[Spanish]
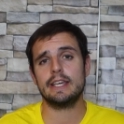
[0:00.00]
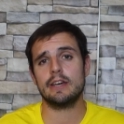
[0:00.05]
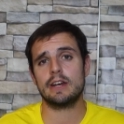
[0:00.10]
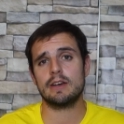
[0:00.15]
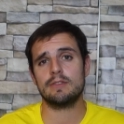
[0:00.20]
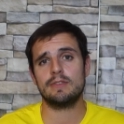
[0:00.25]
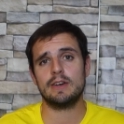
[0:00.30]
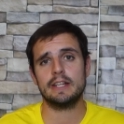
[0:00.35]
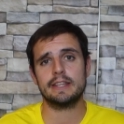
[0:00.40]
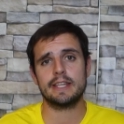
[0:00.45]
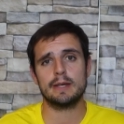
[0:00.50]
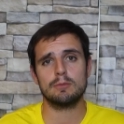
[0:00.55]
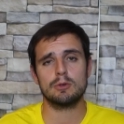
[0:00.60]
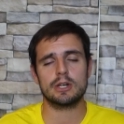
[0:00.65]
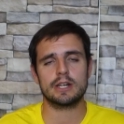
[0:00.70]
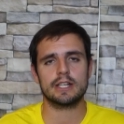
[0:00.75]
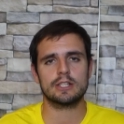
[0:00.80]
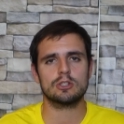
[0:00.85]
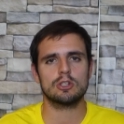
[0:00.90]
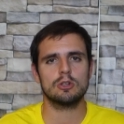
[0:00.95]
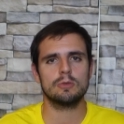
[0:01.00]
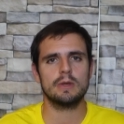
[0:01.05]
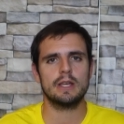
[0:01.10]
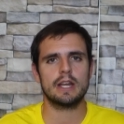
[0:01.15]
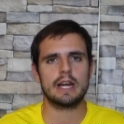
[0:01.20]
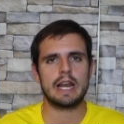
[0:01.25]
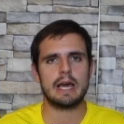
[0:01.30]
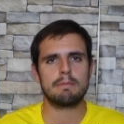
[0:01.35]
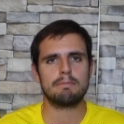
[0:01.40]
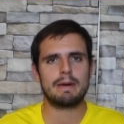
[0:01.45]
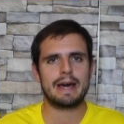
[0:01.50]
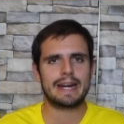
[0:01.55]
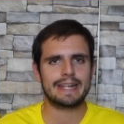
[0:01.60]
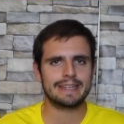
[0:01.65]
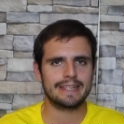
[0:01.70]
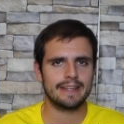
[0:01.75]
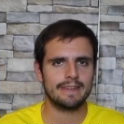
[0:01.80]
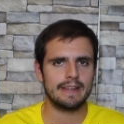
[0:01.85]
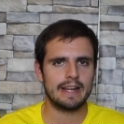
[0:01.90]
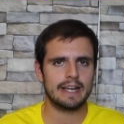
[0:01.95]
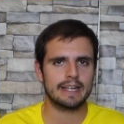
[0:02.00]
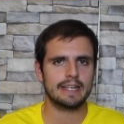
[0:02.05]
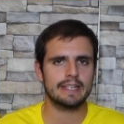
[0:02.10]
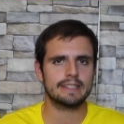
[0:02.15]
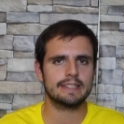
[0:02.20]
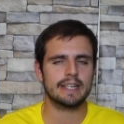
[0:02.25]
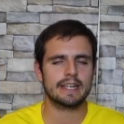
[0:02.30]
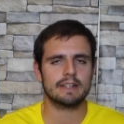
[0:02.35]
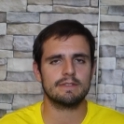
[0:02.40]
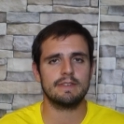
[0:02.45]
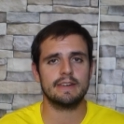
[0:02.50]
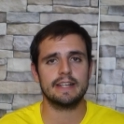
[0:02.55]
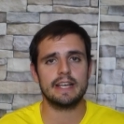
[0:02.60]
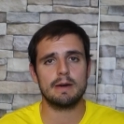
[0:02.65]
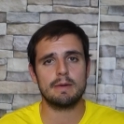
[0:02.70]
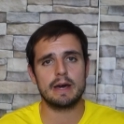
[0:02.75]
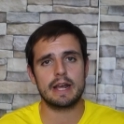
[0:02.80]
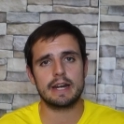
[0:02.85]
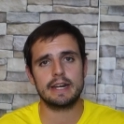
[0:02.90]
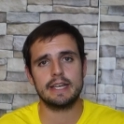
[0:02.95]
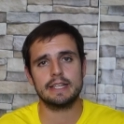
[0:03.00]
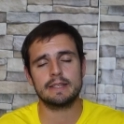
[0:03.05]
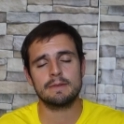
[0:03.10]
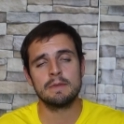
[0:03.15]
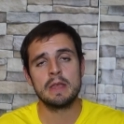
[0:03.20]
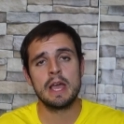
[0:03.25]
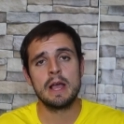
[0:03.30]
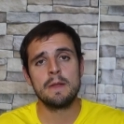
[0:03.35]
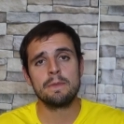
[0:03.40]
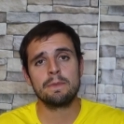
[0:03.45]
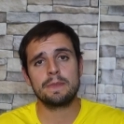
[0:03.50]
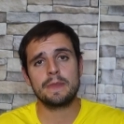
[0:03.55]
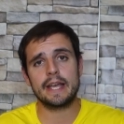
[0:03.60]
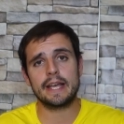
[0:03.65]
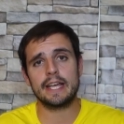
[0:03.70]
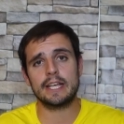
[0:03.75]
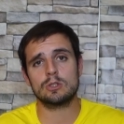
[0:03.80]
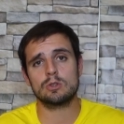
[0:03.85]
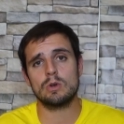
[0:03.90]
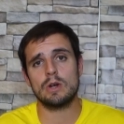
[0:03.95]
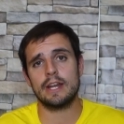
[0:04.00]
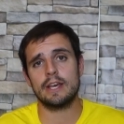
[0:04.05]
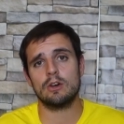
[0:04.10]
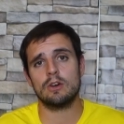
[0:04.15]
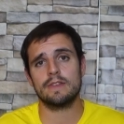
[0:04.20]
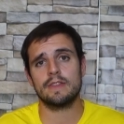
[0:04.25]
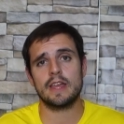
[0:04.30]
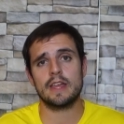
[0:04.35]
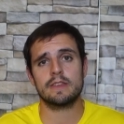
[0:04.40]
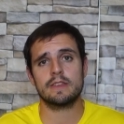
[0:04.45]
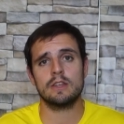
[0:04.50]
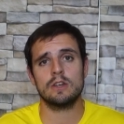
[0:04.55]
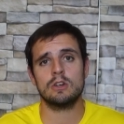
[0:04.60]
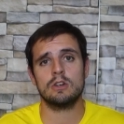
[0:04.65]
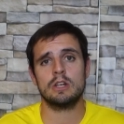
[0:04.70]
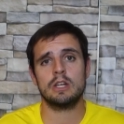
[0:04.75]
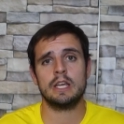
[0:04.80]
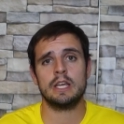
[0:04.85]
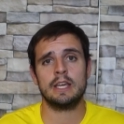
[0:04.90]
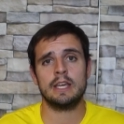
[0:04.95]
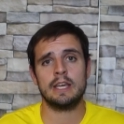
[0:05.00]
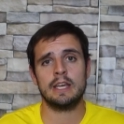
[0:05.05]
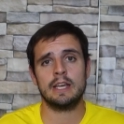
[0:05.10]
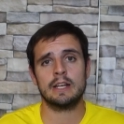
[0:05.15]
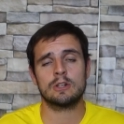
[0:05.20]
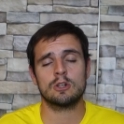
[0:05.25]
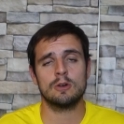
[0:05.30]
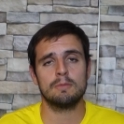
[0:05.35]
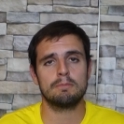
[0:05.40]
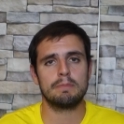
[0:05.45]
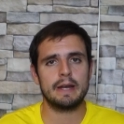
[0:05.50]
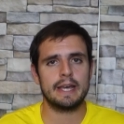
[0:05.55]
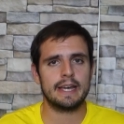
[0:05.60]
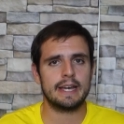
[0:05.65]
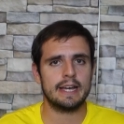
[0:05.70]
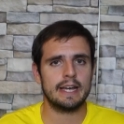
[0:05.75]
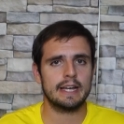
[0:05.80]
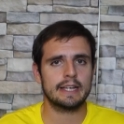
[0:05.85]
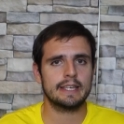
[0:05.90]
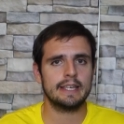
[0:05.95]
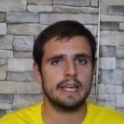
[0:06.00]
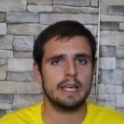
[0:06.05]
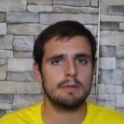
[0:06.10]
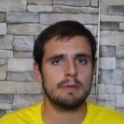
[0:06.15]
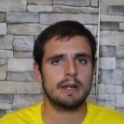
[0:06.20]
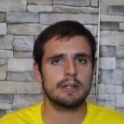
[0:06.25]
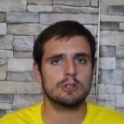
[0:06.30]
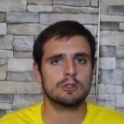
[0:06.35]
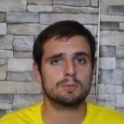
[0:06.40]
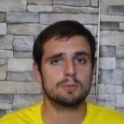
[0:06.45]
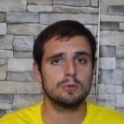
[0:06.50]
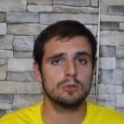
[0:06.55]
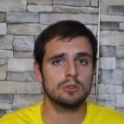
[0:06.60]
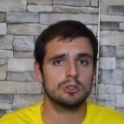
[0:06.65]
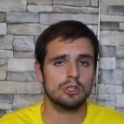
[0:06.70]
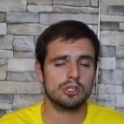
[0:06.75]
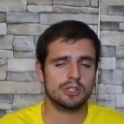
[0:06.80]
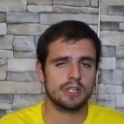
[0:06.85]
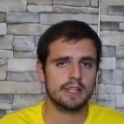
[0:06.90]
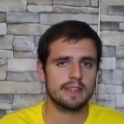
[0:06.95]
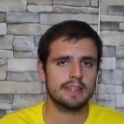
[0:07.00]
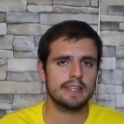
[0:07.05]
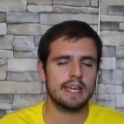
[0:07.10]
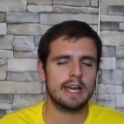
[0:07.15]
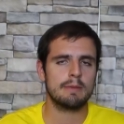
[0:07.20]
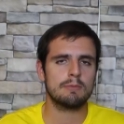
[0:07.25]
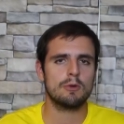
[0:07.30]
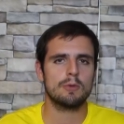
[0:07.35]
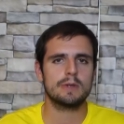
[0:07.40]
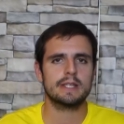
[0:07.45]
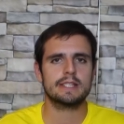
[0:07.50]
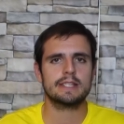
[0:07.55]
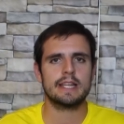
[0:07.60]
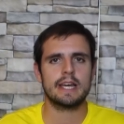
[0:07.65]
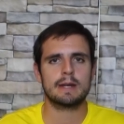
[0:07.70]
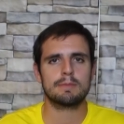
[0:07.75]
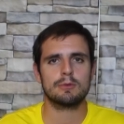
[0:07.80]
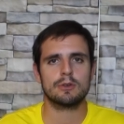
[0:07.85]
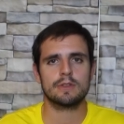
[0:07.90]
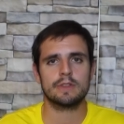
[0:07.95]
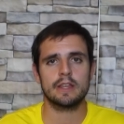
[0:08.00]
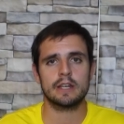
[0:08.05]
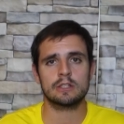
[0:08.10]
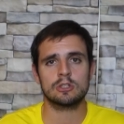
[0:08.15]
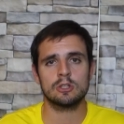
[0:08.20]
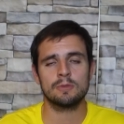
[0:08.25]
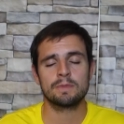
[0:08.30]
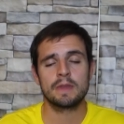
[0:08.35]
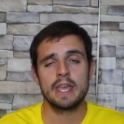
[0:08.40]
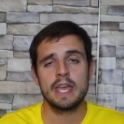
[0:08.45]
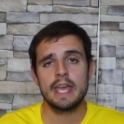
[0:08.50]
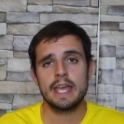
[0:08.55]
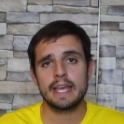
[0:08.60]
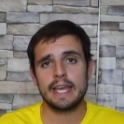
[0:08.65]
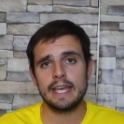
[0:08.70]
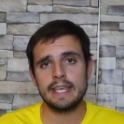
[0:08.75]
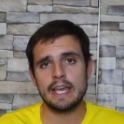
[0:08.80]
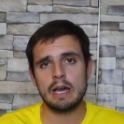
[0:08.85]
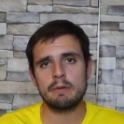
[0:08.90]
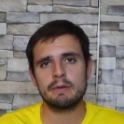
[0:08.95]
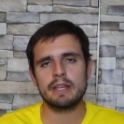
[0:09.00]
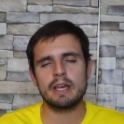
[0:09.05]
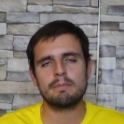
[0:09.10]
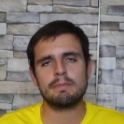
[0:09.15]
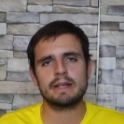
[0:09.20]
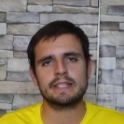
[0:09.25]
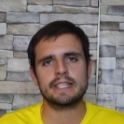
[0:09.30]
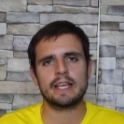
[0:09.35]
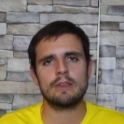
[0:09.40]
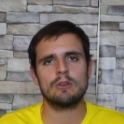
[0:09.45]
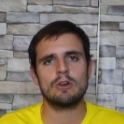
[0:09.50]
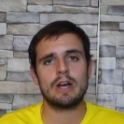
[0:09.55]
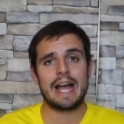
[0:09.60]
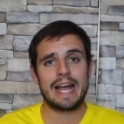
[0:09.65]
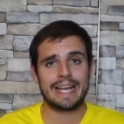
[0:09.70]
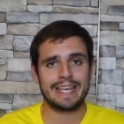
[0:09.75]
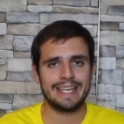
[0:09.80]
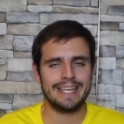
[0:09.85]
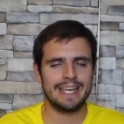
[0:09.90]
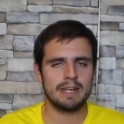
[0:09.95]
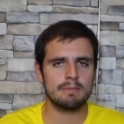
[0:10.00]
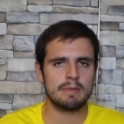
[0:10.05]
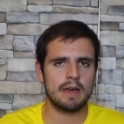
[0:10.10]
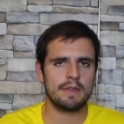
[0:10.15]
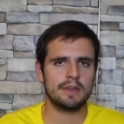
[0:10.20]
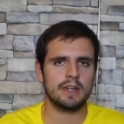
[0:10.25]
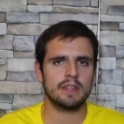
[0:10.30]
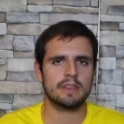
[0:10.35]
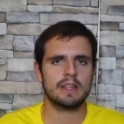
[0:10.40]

y ahora falta pues resolver la parte de la que se refería Barnett de que es una negociación eh, compleja. Aquí hay varios puntos. Decía Movistar, por cierto, que ya habría pasado aquí en Madrid